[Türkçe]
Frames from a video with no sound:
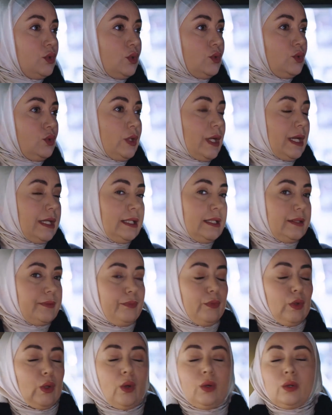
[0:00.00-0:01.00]
önünden
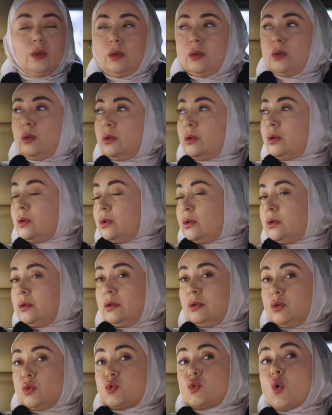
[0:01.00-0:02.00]
gitmiyor.
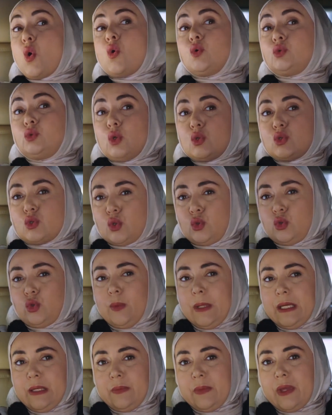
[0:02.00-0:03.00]
Soğuk da üşüttü
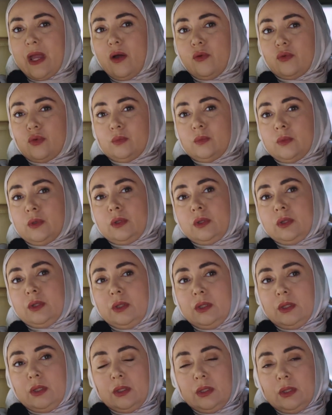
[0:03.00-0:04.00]
benim yavrum.
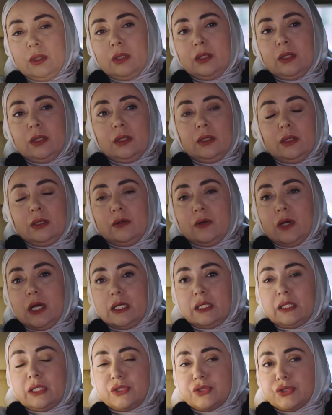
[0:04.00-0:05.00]

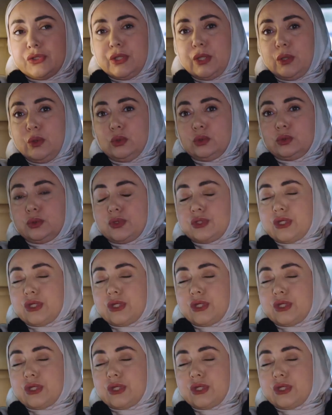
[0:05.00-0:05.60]
Varlık içinde yokluk